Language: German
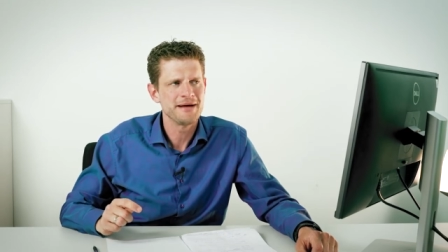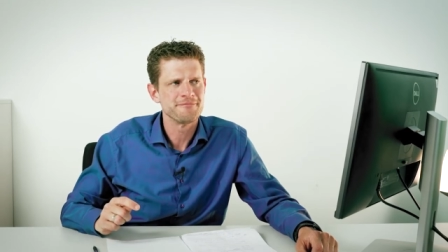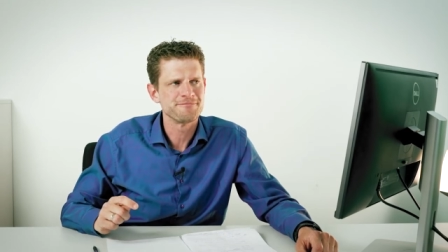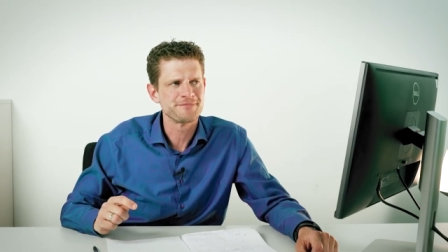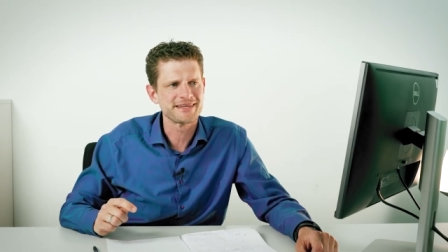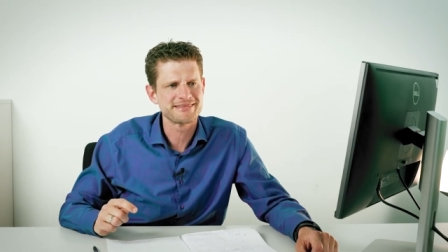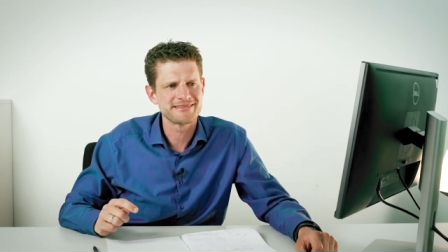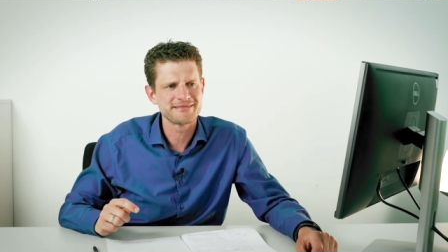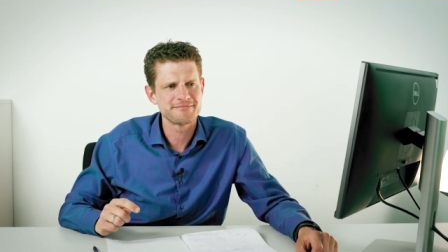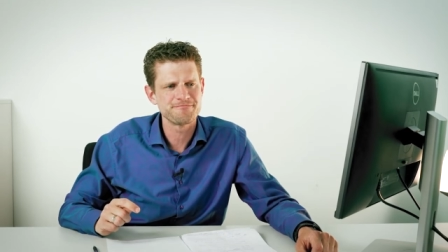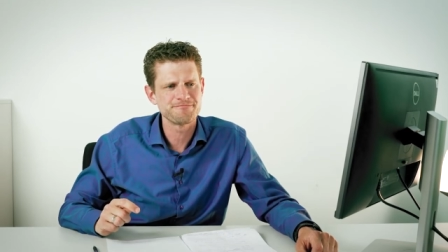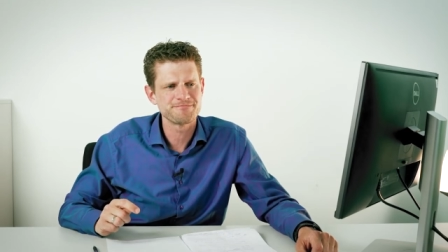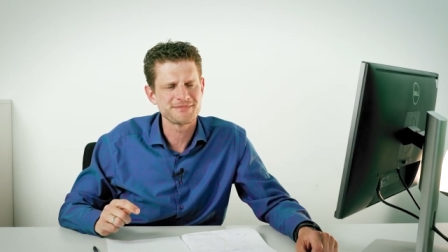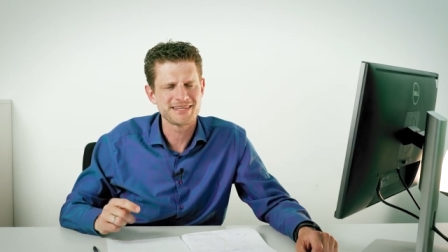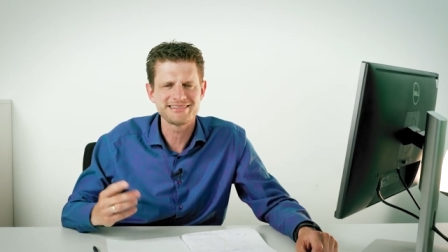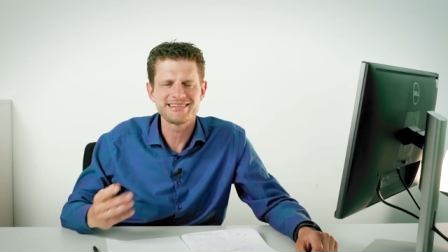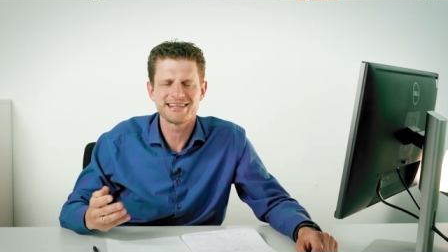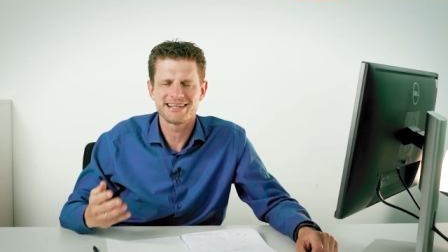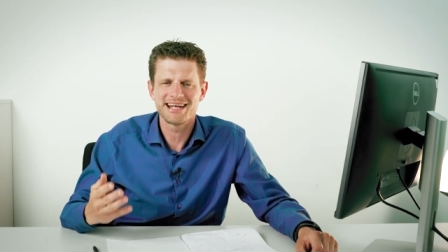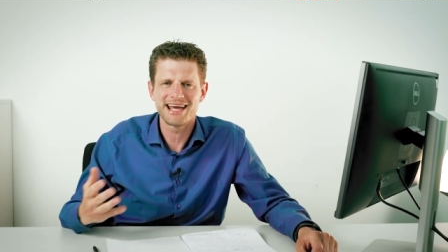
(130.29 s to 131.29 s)
Das, das
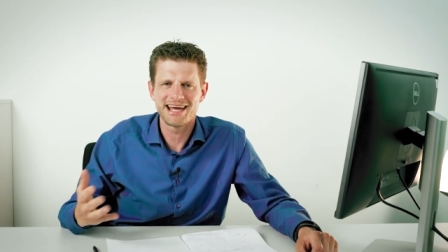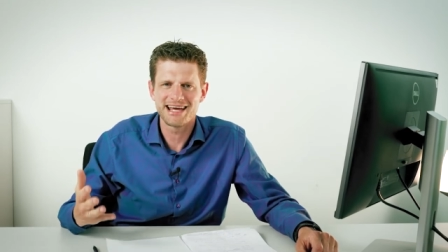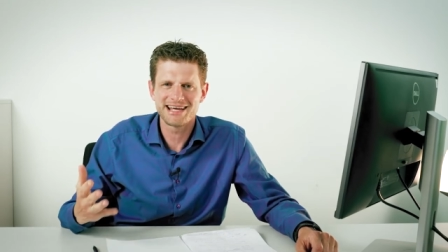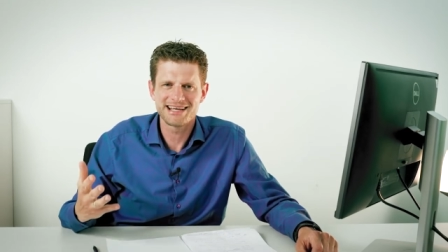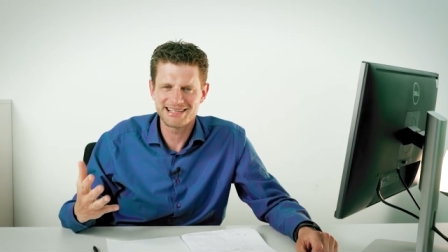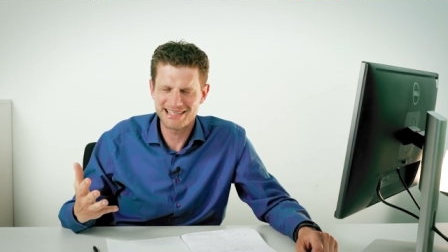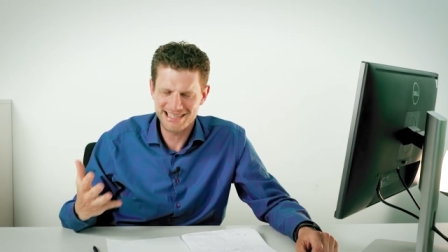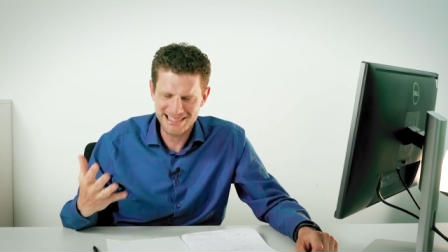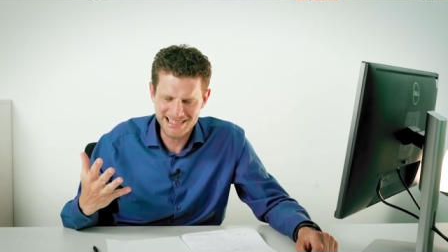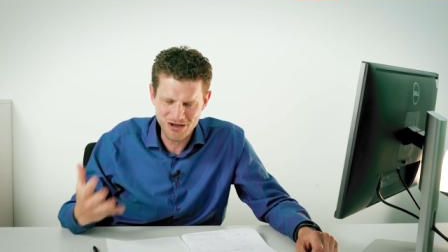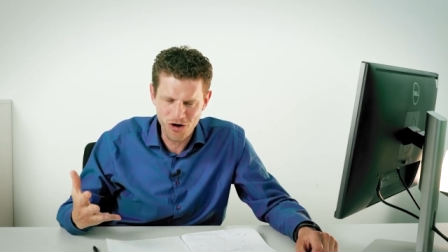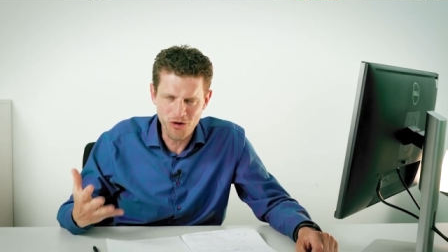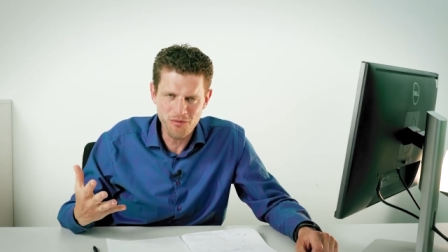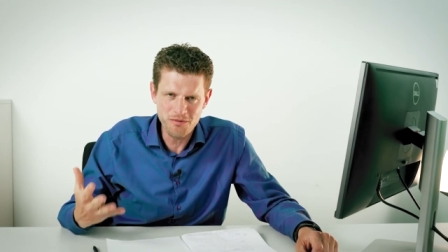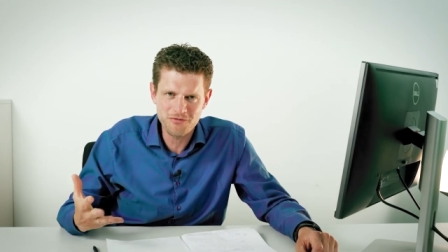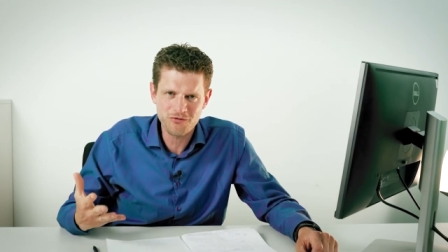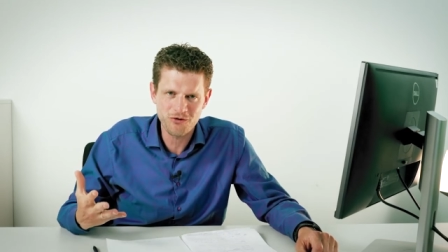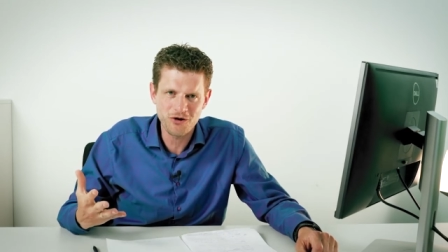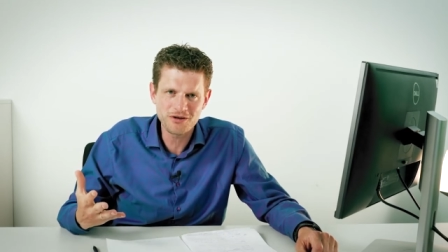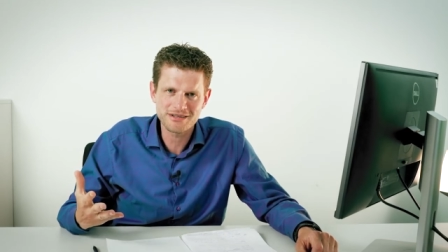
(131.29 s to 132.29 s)
ist ja der
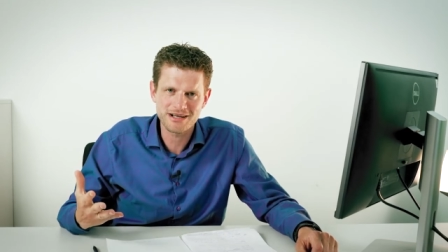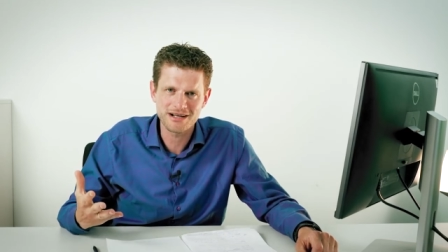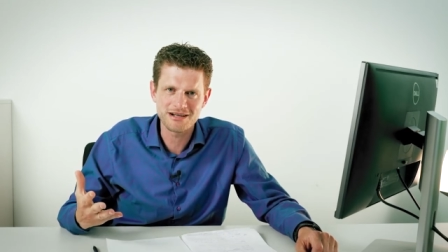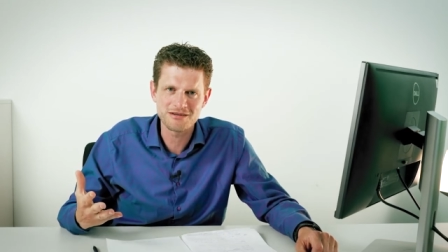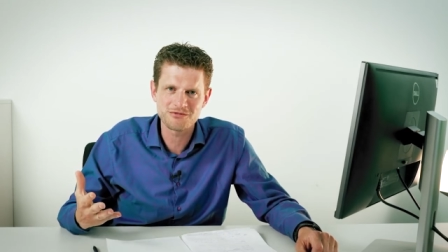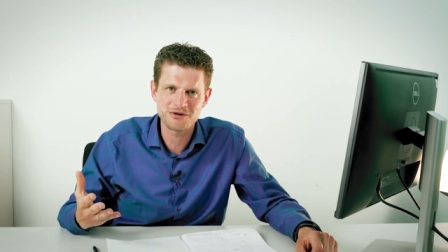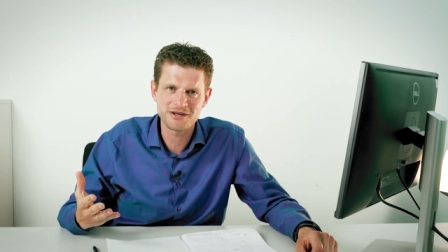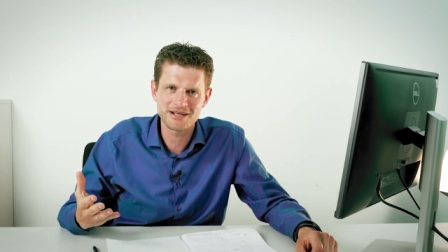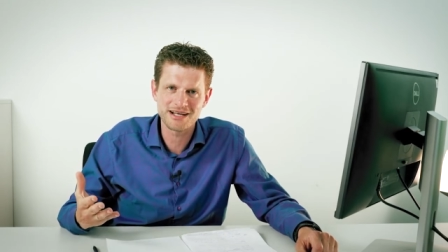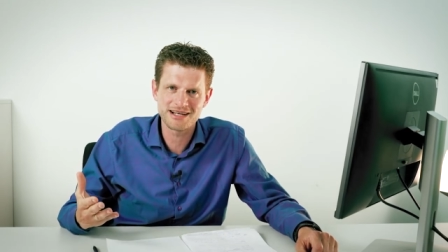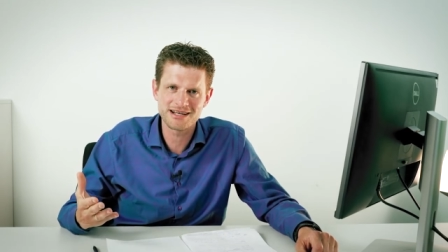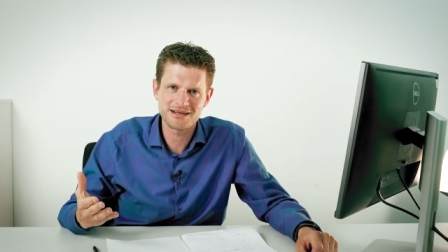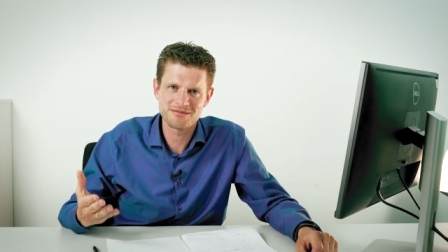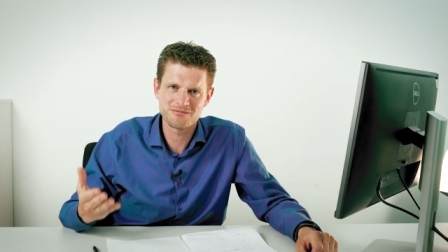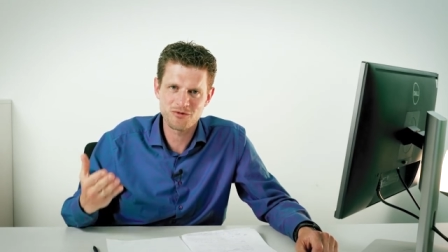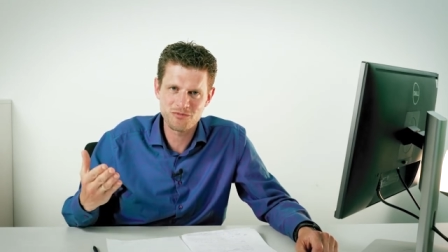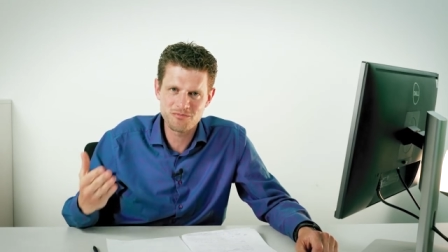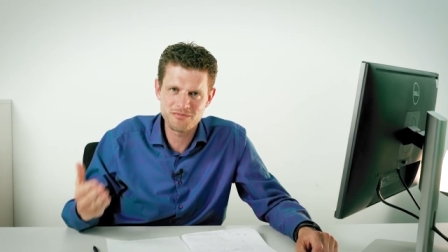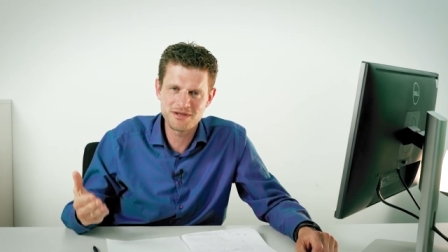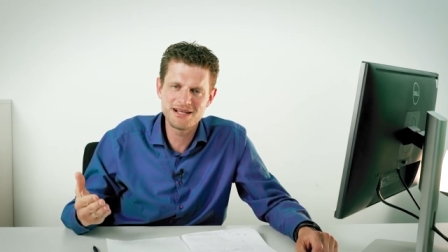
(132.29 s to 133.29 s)
enorme Vorteil von einer
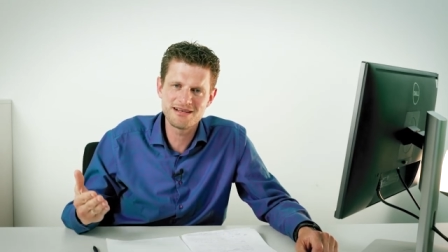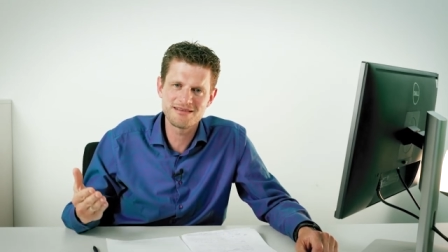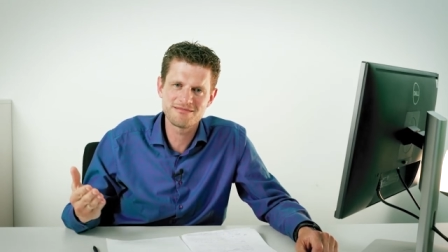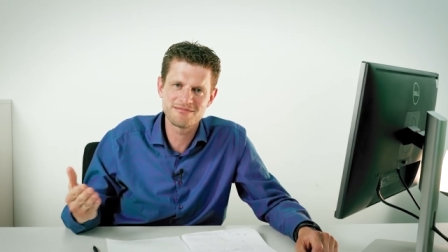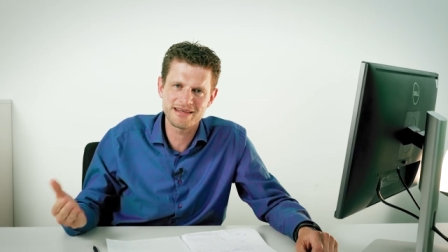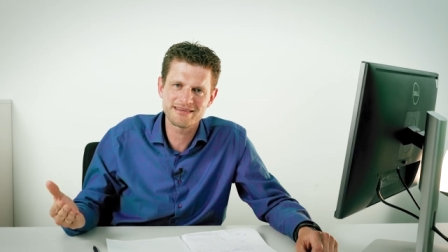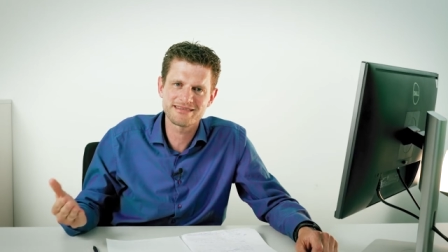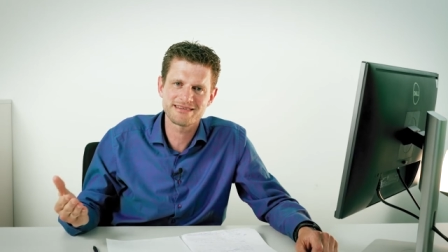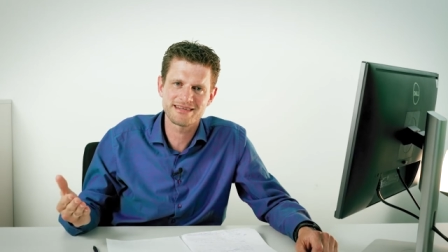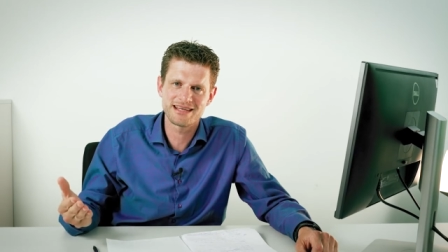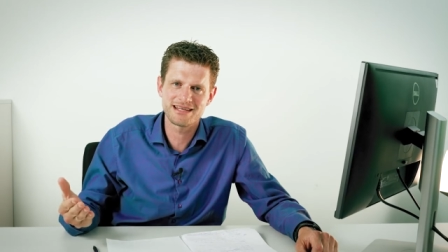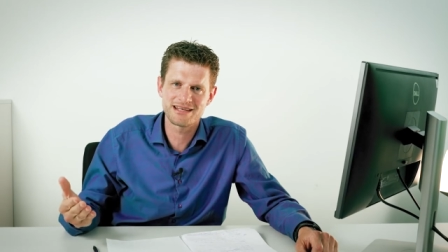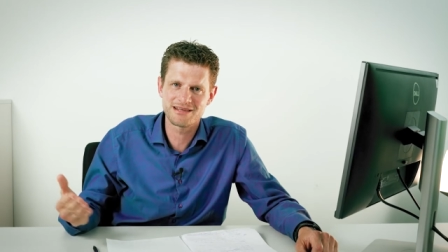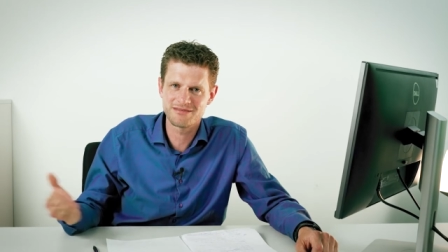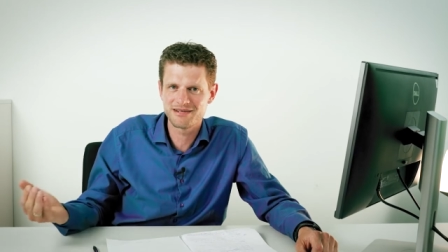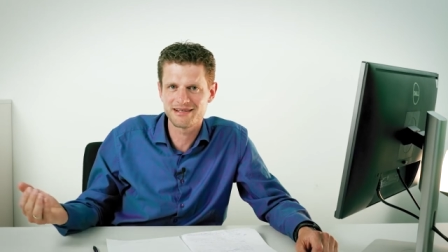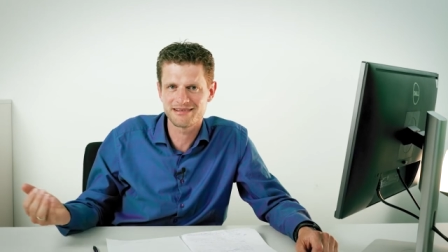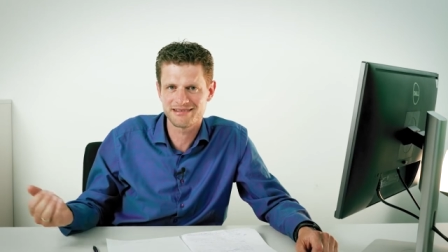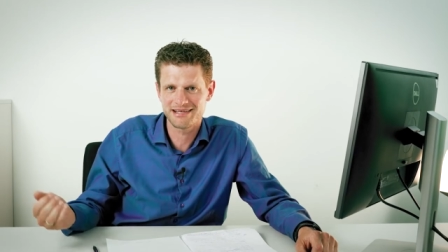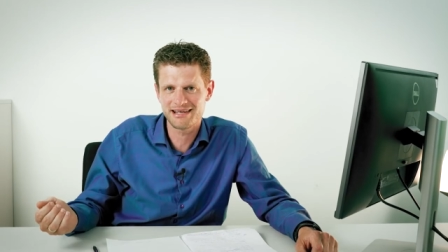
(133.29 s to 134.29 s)
mobilen Messtechnik
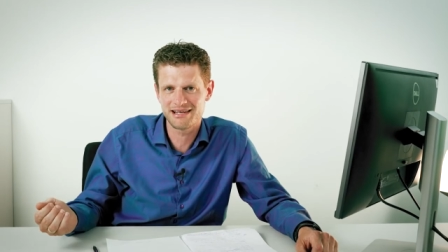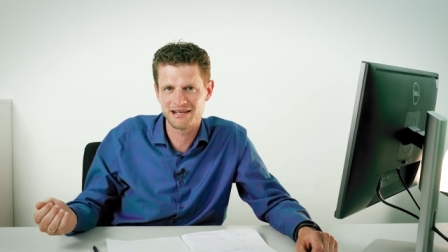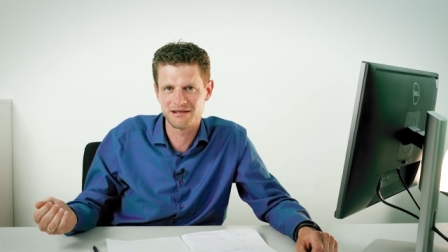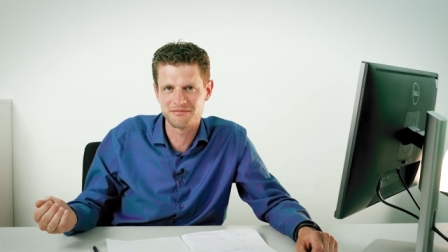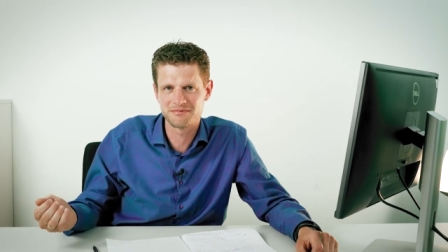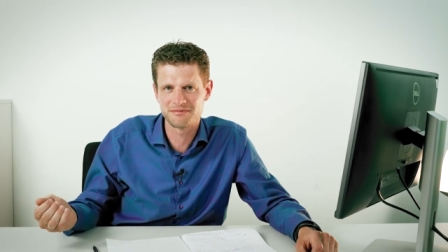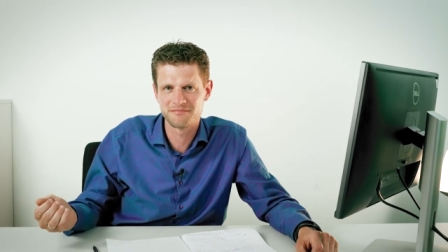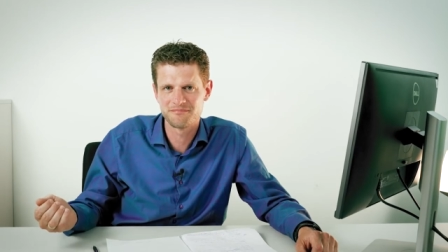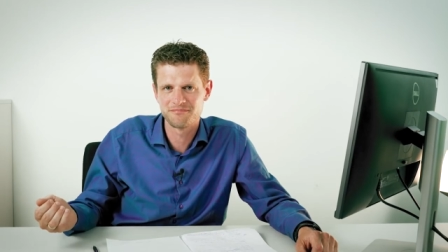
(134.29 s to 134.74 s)
wie das Headlab.